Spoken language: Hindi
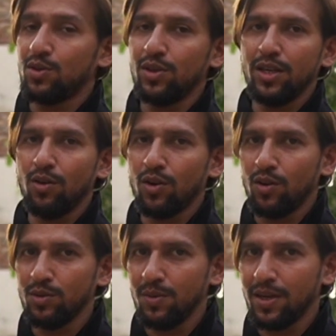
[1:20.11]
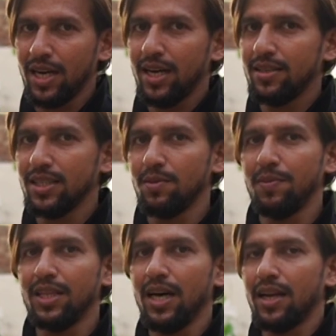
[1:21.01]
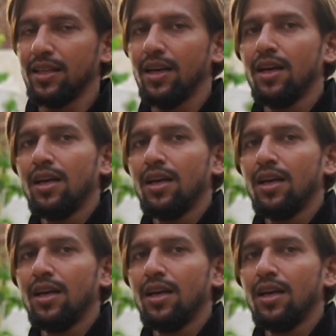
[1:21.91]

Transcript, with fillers: स्टूडेंट डॉट कॉम से मंगाया जैसा मैं बता रहा था